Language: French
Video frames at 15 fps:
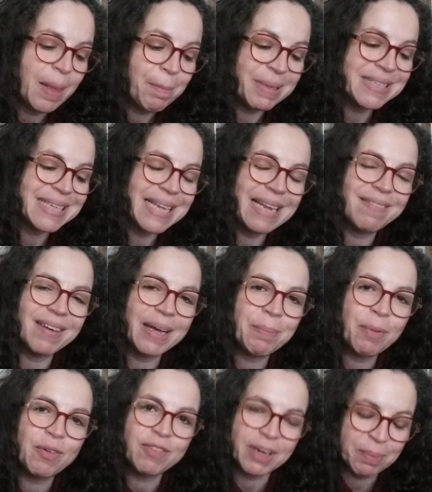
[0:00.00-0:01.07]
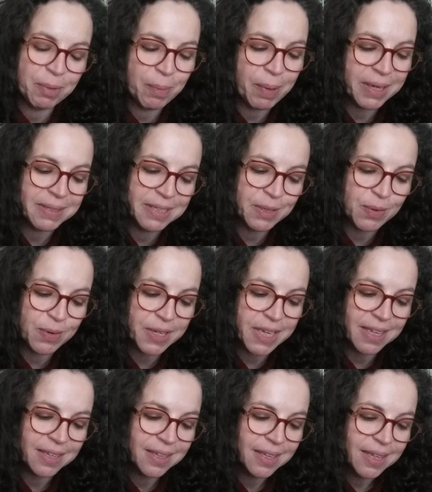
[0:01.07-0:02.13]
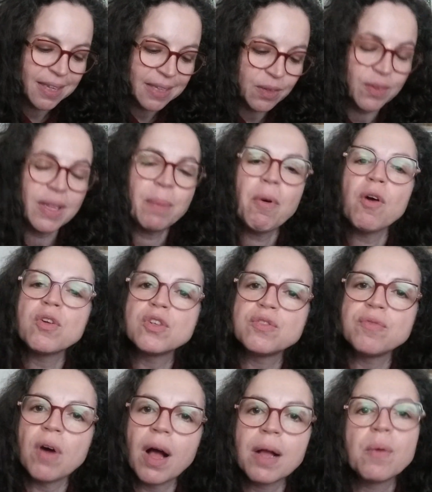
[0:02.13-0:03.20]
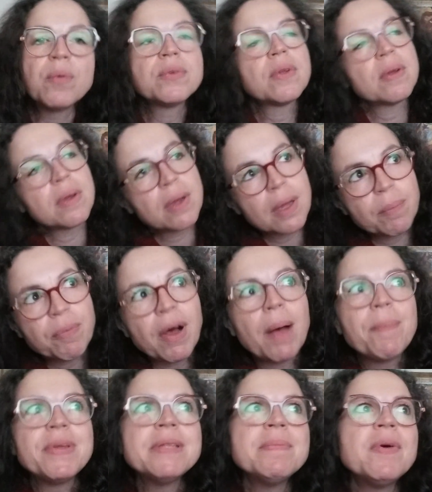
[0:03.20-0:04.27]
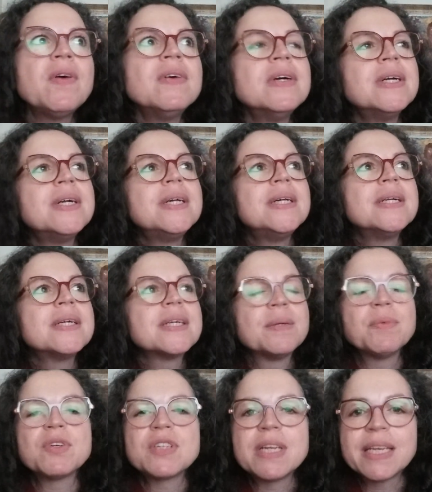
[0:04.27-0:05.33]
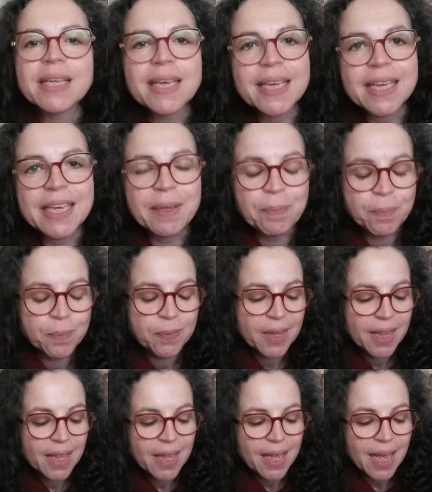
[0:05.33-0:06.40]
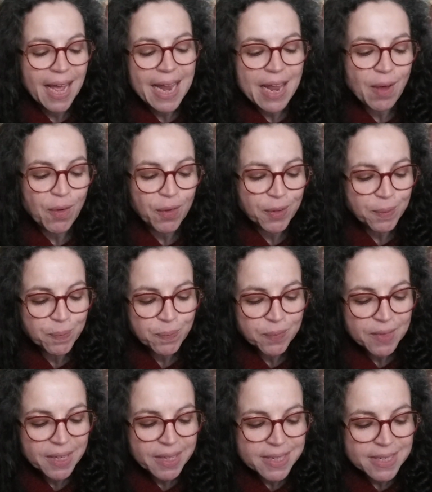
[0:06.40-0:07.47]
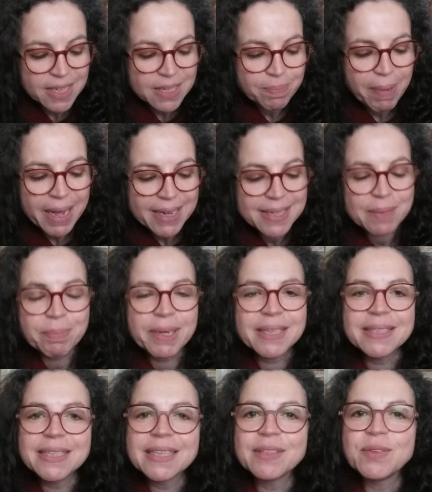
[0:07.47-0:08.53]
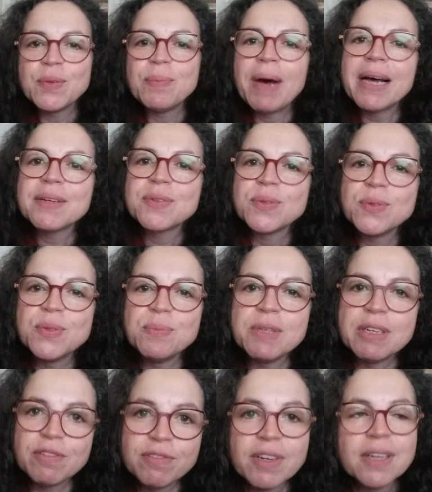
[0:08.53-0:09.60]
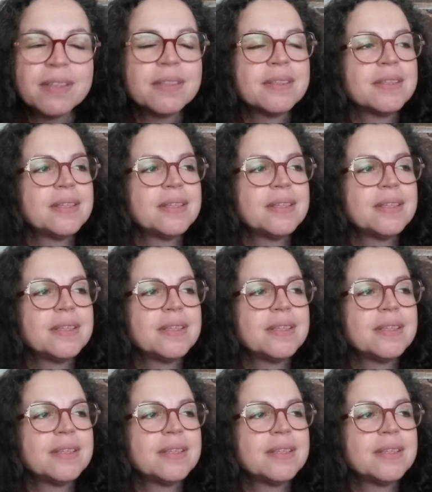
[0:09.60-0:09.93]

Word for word: Parce qu'il est vraiment vraiment particulier. Donc d'abord que je vous raconte un peu rapidement comment je l'ai créé. Alors, ça se passe à partir de mars 2020.